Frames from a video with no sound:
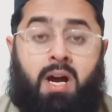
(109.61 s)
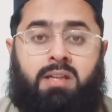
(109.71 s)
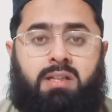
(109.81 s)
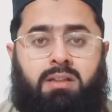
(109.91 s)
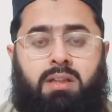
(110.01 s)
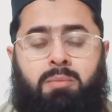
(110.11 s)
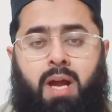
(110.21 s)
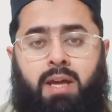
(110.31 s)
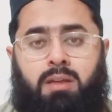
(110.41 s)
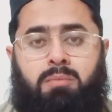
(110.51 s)
हज़रत
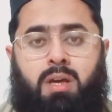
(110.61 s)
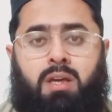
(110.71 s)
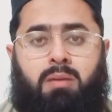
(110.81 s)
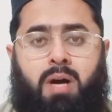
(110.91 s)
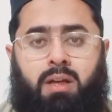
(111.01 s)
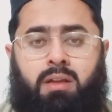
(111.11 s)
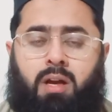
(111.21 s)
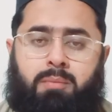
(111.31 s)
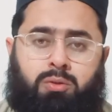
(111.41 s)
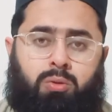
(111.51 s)
इब्राहीम किरमानी
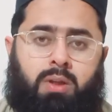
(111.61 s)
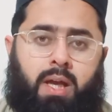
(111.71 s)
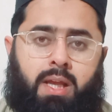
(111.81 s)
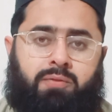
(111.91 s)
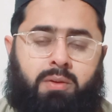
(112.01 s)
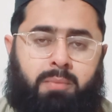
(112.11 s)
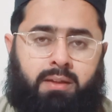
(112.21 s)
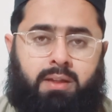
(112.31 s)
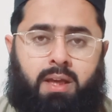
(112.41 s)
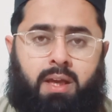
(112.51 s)
रहमत ला
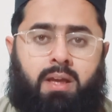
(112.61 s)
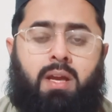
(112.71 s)
फरमाते हैं